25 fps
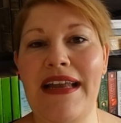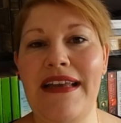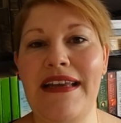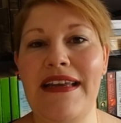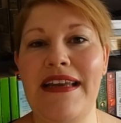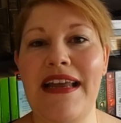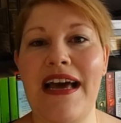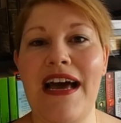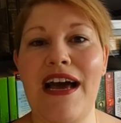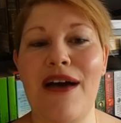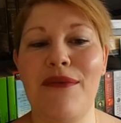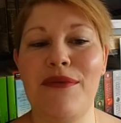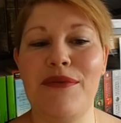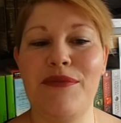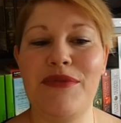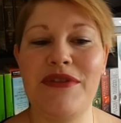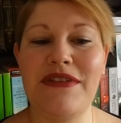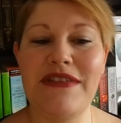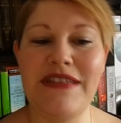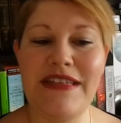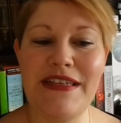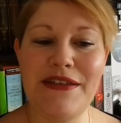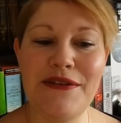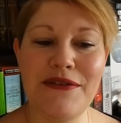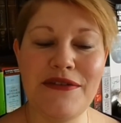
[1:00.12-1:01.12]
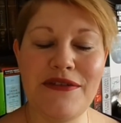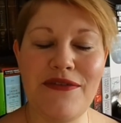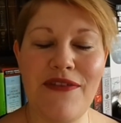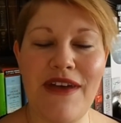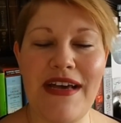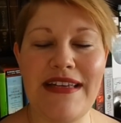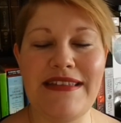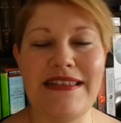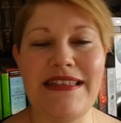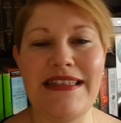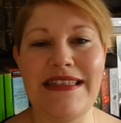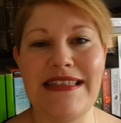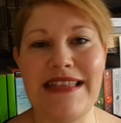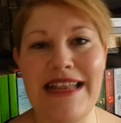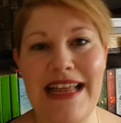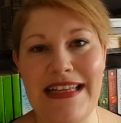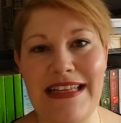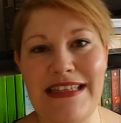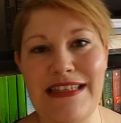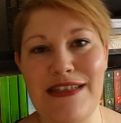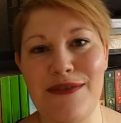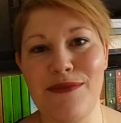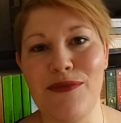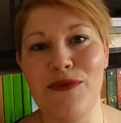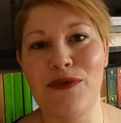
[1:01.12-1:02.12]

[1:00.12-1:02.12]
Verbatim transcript: beendet habe, beziehungsweise das letzte